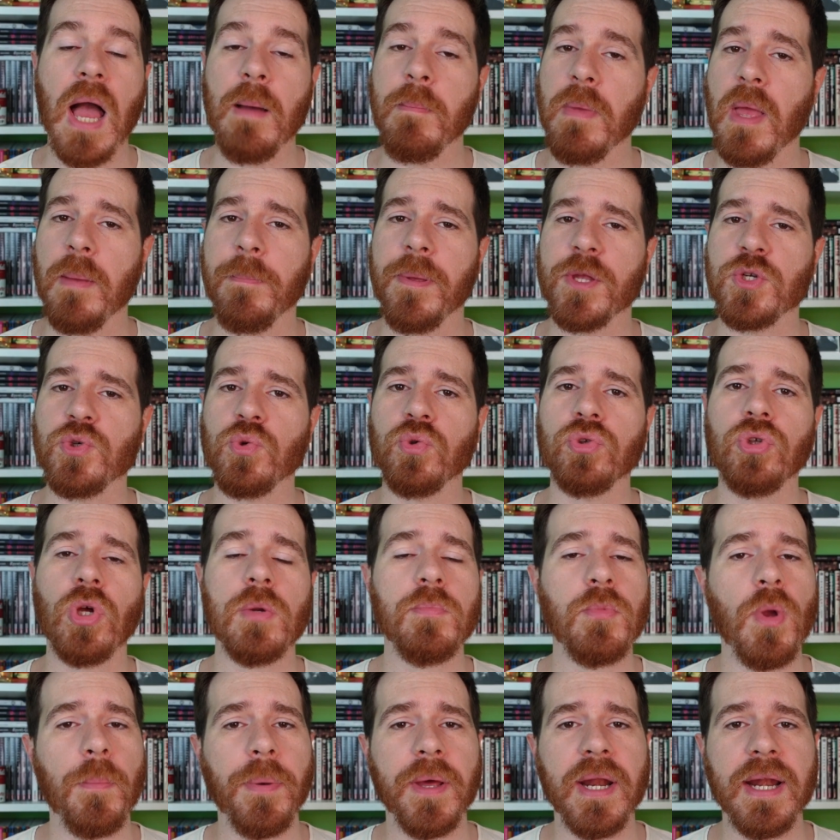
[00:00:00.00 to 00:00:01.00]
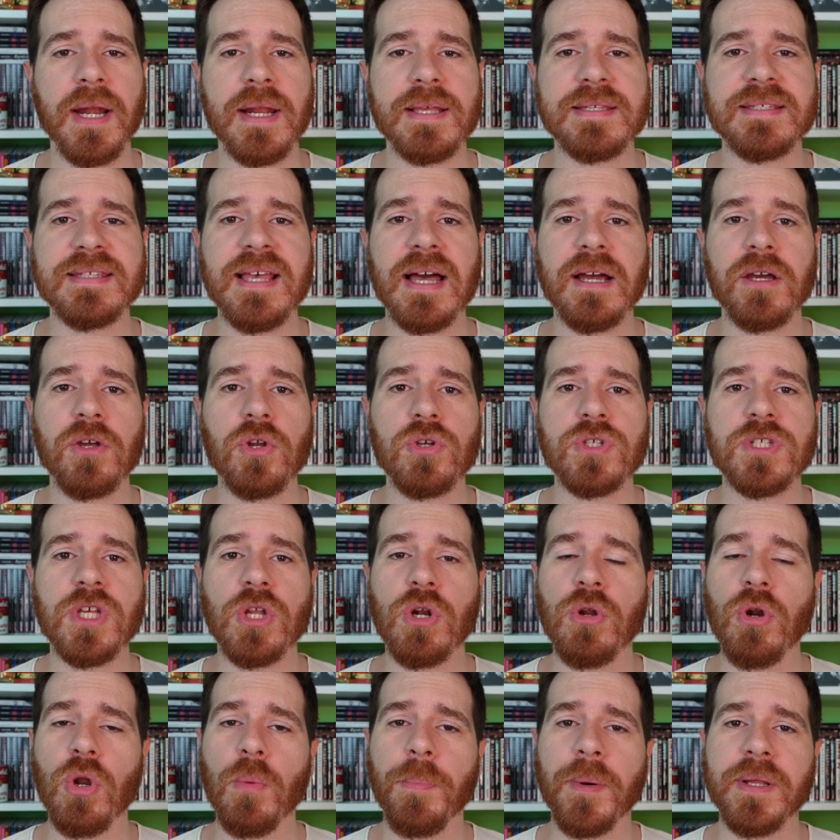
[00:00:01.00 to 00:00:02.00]
A me è piaciuto, il mio parere è sacro, se
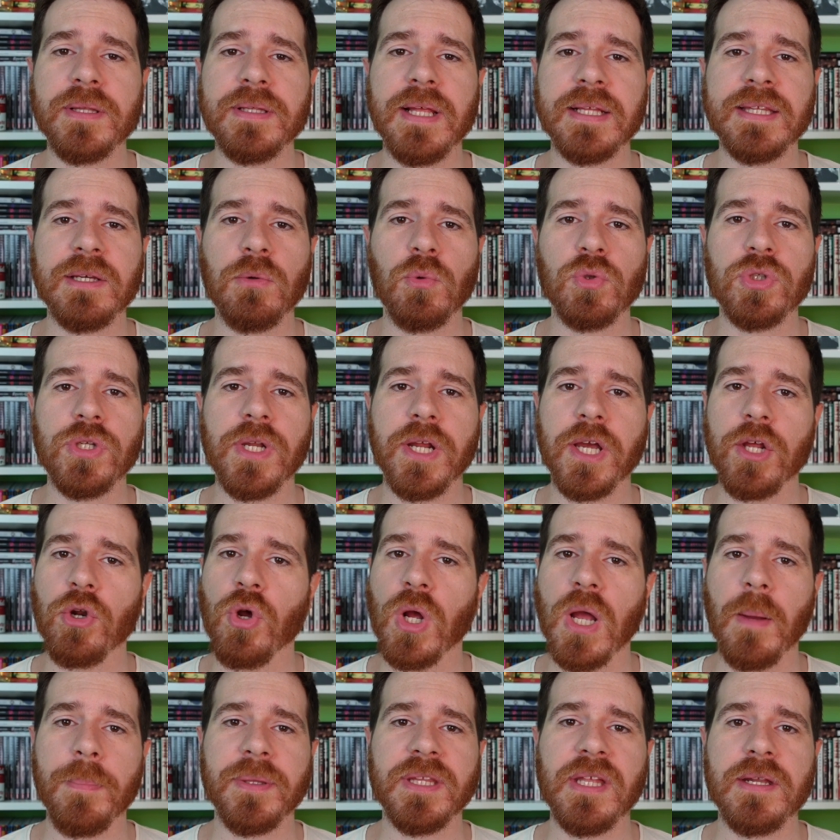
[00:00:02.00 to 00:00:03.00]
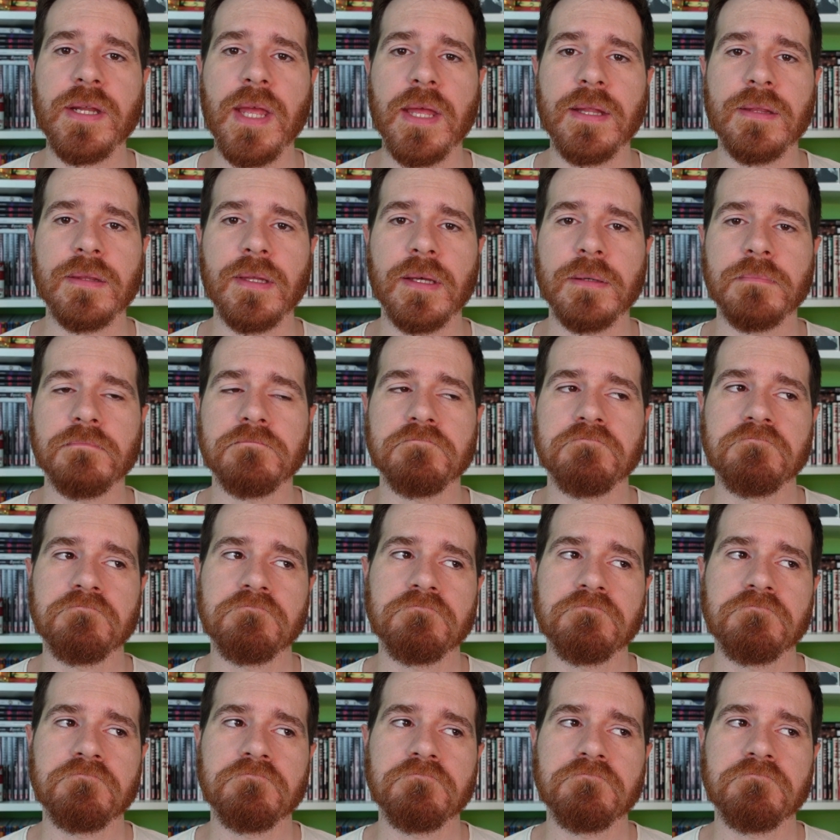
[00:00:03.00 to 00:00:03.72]
non lo prendete vuol dire che non capite niente.